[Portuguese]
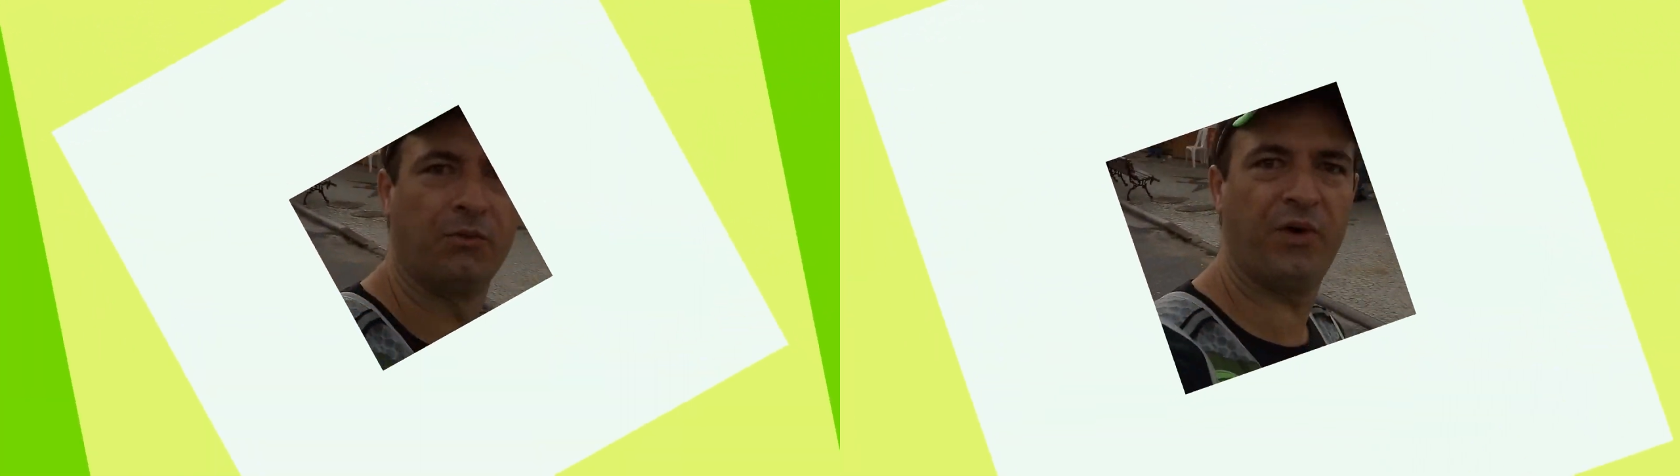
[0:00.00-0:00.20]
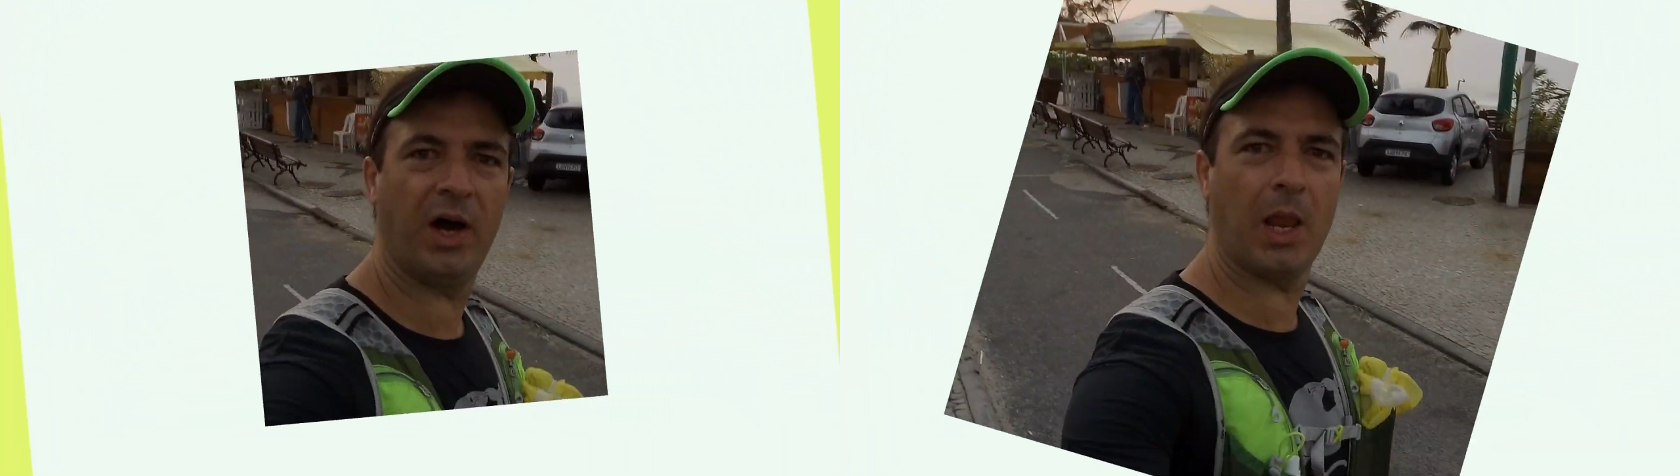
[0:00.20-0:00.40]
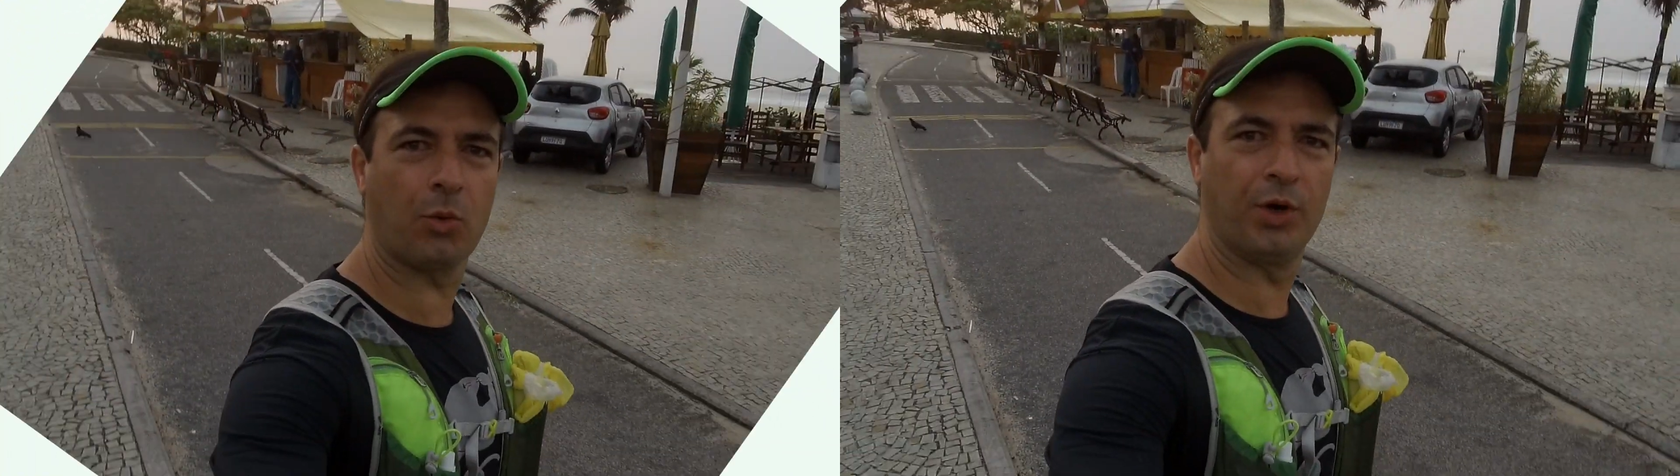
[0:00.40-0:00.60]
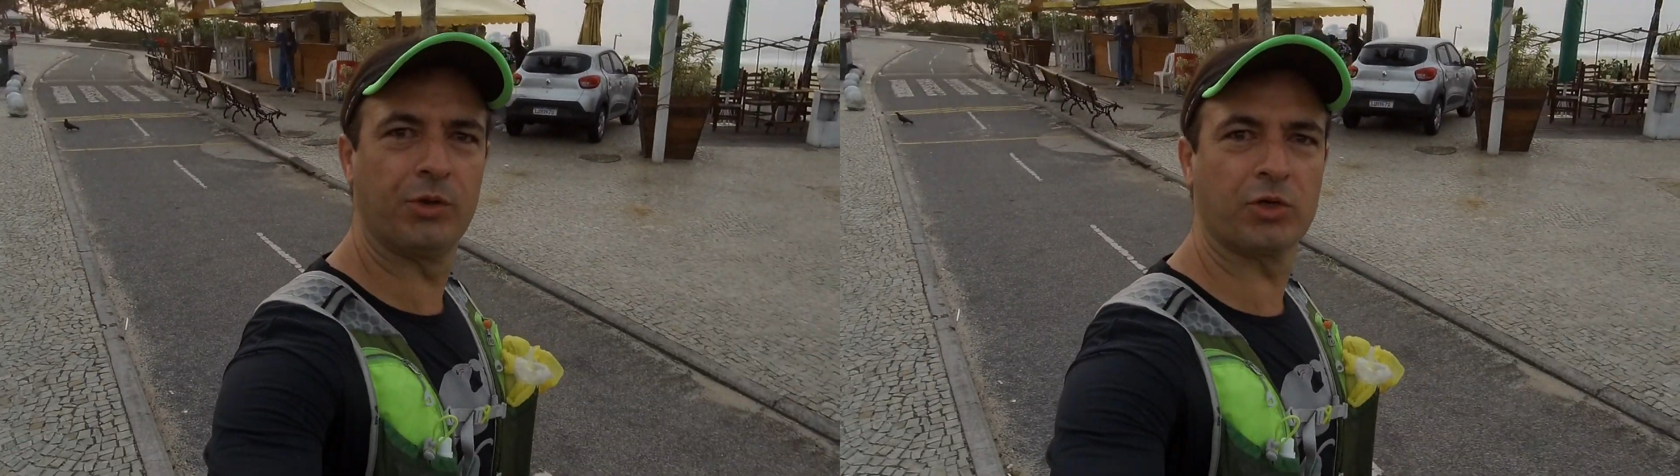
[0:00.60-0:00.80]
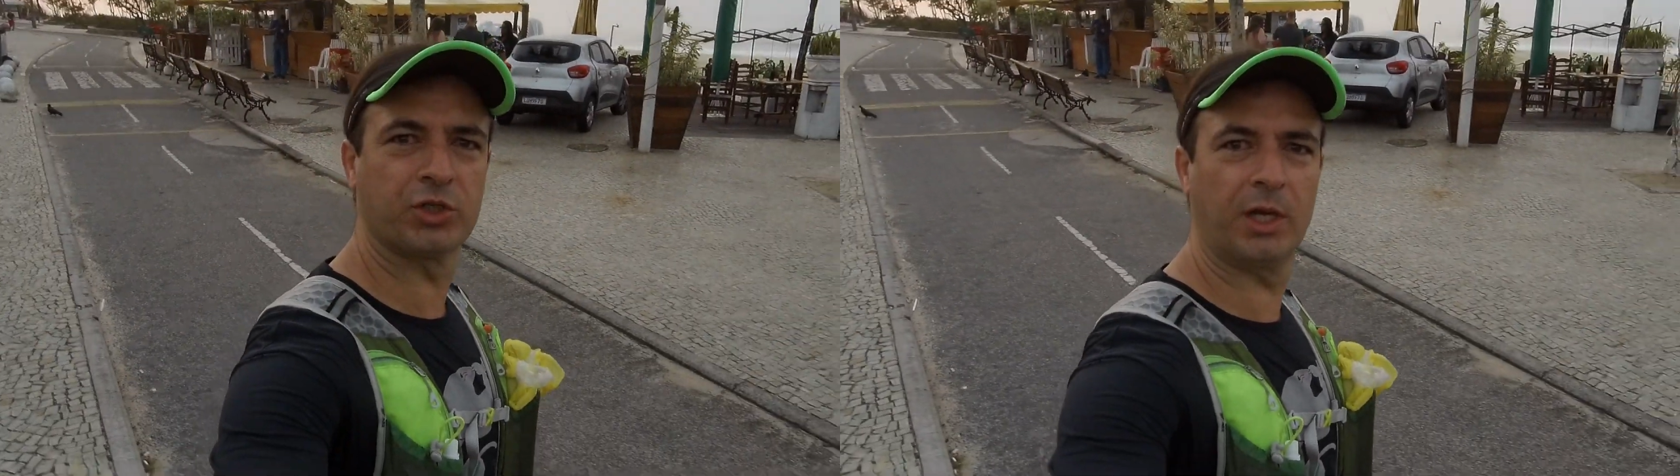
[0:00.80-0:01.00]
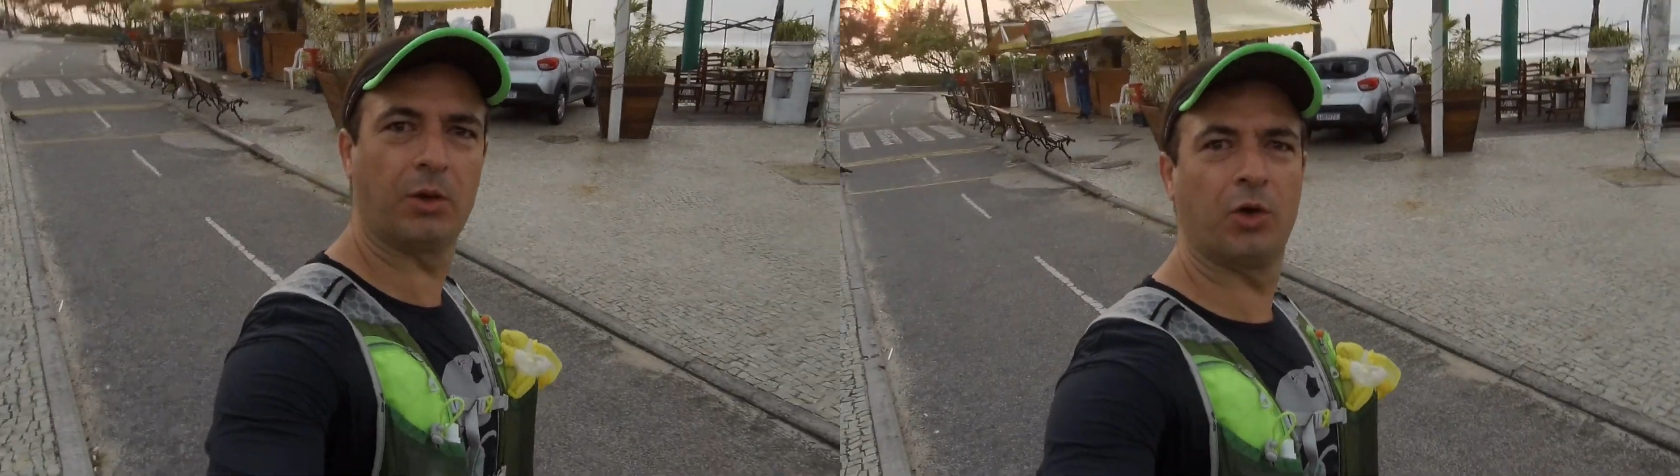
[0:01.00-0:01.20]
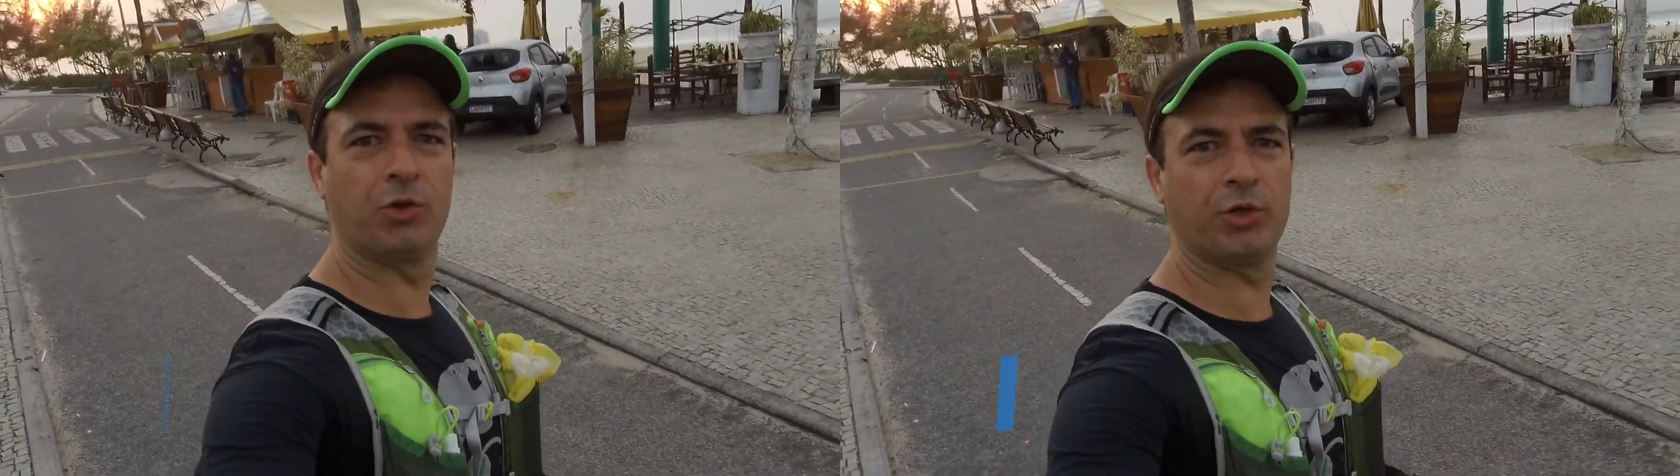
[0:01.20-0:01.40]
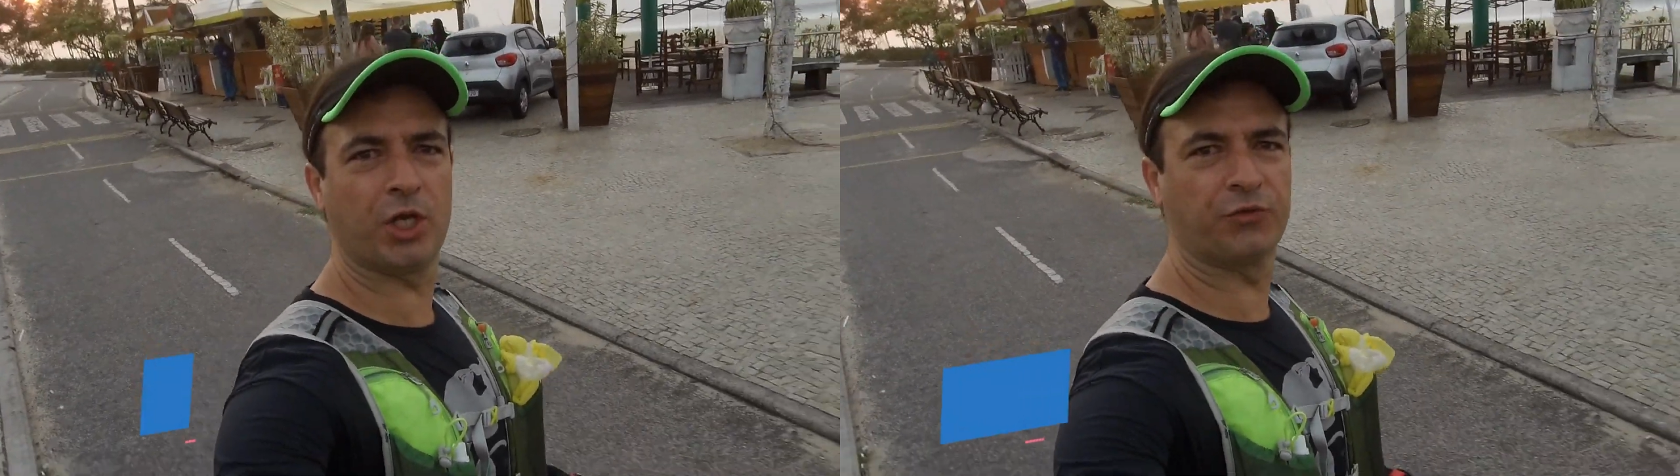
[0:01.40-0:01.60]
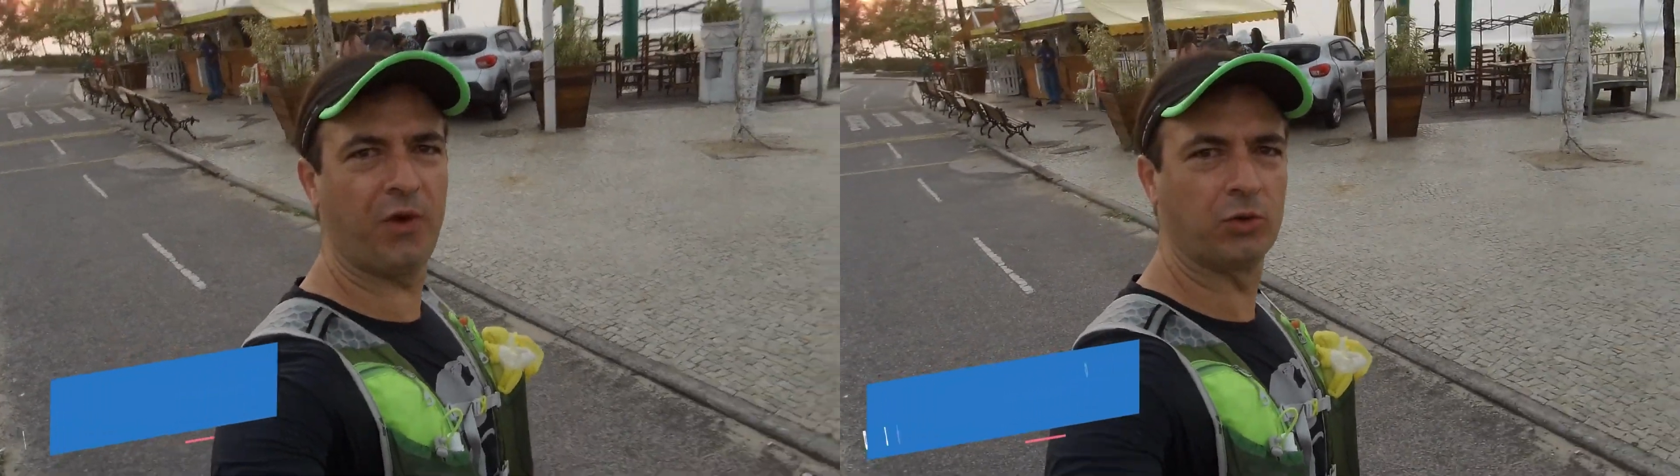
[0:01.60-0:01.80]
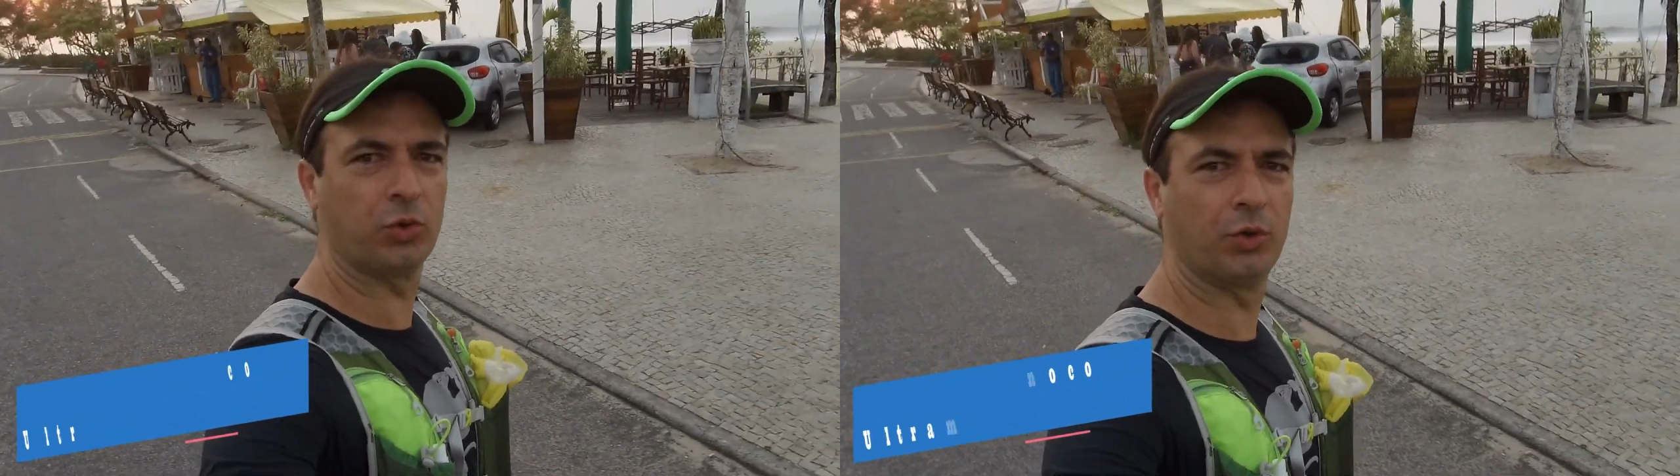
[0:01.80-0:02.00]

Fala, corredores três, corredores de asfalto,